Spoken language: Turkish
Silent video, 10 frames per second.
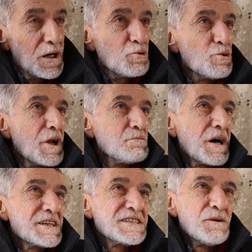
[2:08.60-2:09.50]
Ben
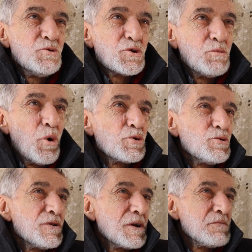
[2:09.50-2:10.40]
kullanmak istemiyorum, oy
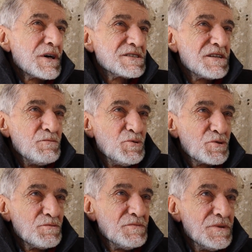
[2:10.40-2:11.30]
kullanmak
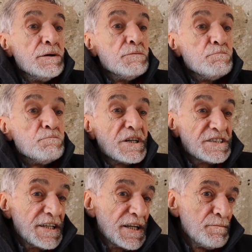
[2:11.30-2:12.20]
istemiyorum.
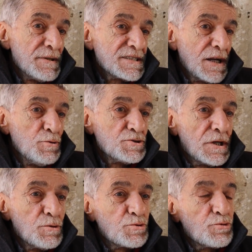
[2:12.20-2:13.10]
Başa gelmezden
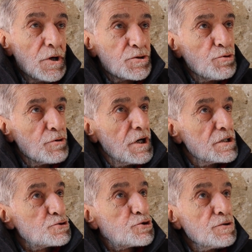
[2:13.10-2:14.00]
önce nutuk
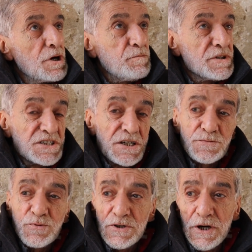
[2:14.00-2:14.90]
atıyorlar. Şunu
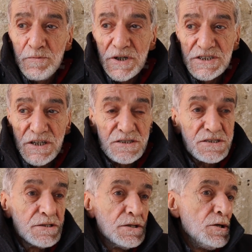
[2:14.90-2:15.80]
yapacağız, bunu
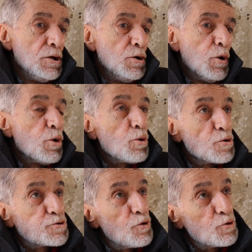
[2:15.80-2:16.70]
yapacağız. O
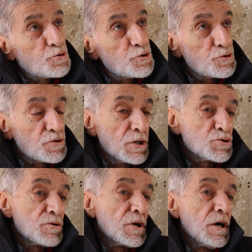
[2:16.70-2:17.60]
koltuğa
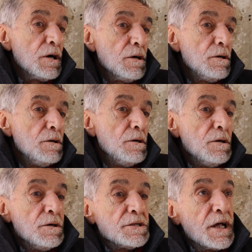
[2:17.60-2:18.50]
oturduktan sonra
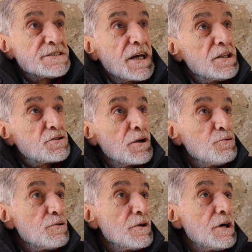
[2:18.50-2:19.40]
ne seni
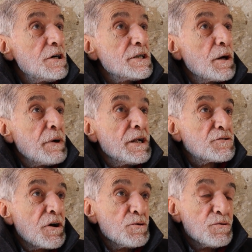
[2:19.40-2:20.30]
tanıyorlar ne
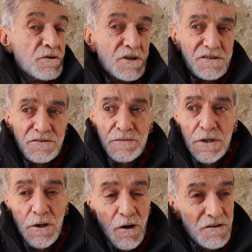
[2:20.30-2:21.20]
beni tanıyorlar.
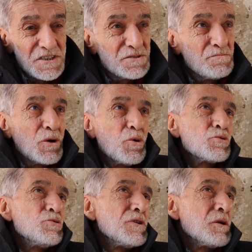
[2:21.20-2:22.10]
Onun için ben
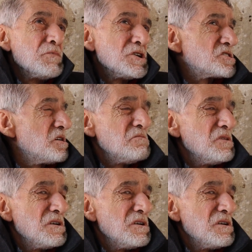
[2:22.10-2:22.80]
oy kullanmayacağım.